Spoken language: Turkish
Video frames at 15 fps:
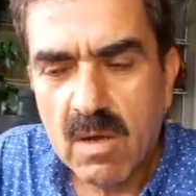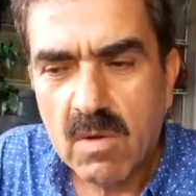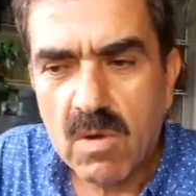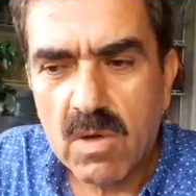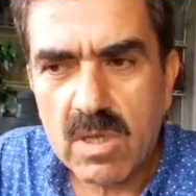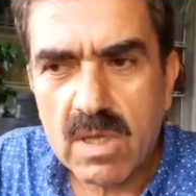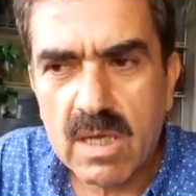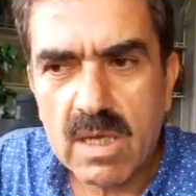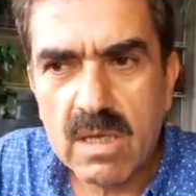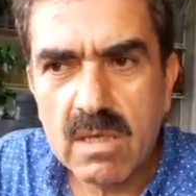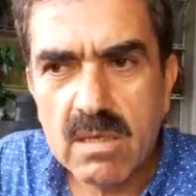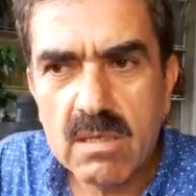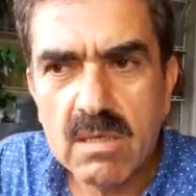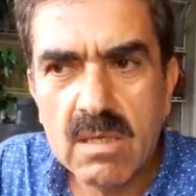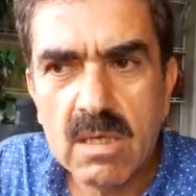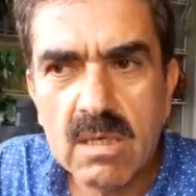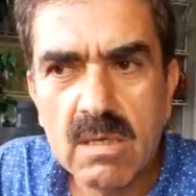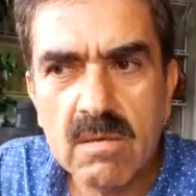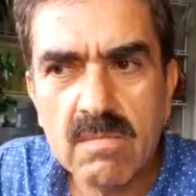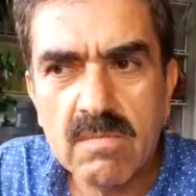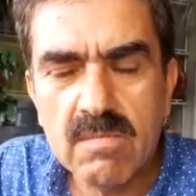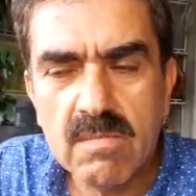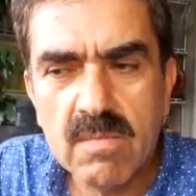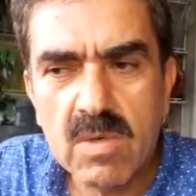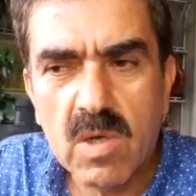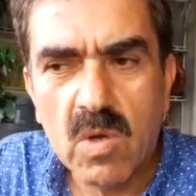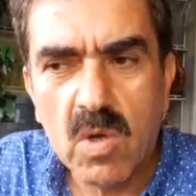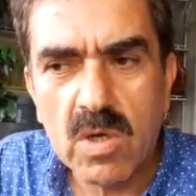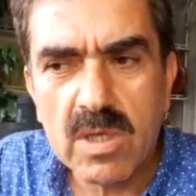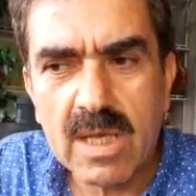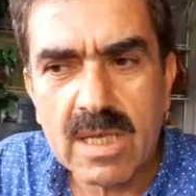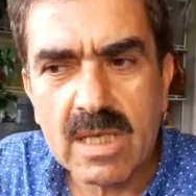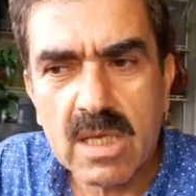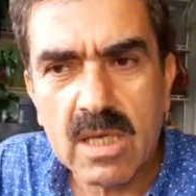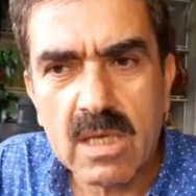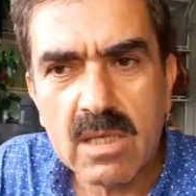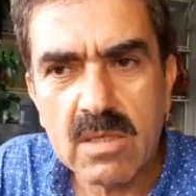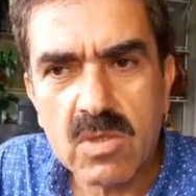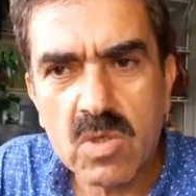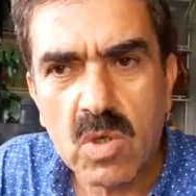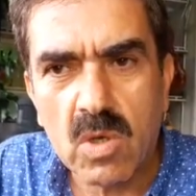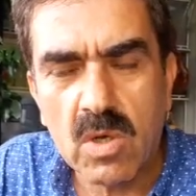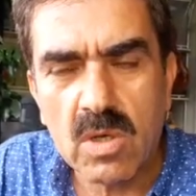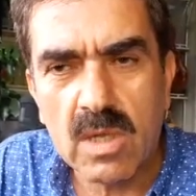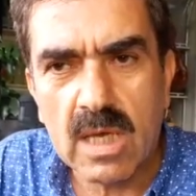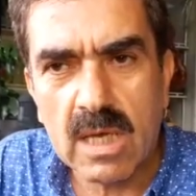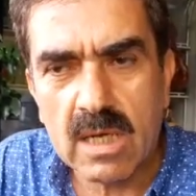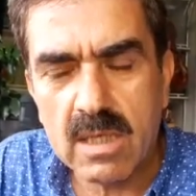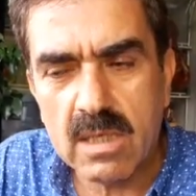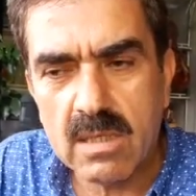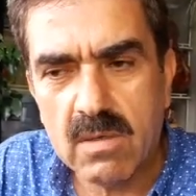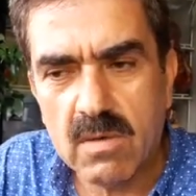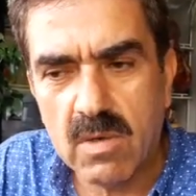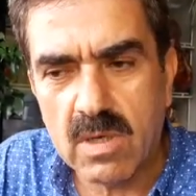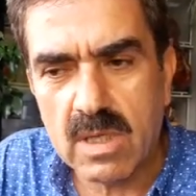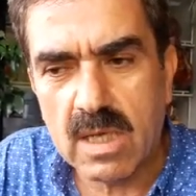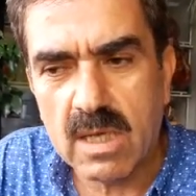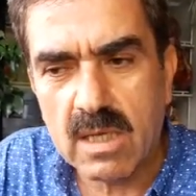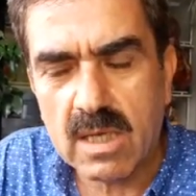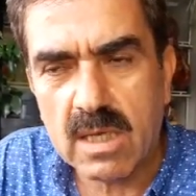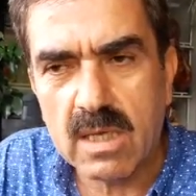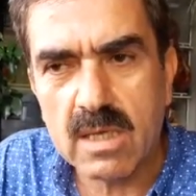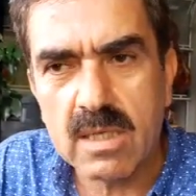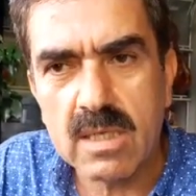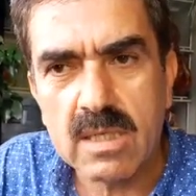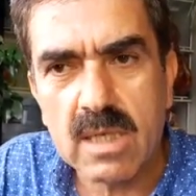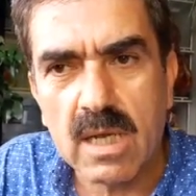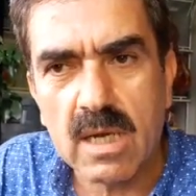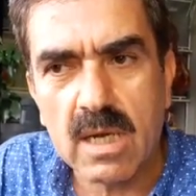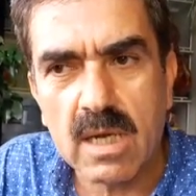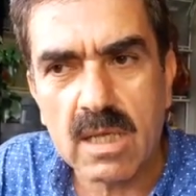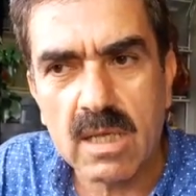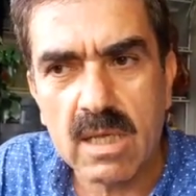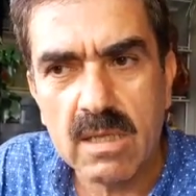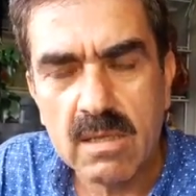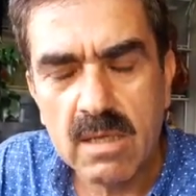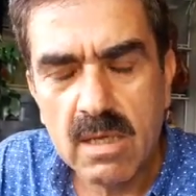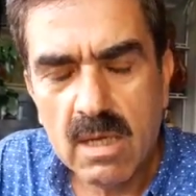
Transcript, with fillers: Orada e, oradaki sorunları oradaki insanlardan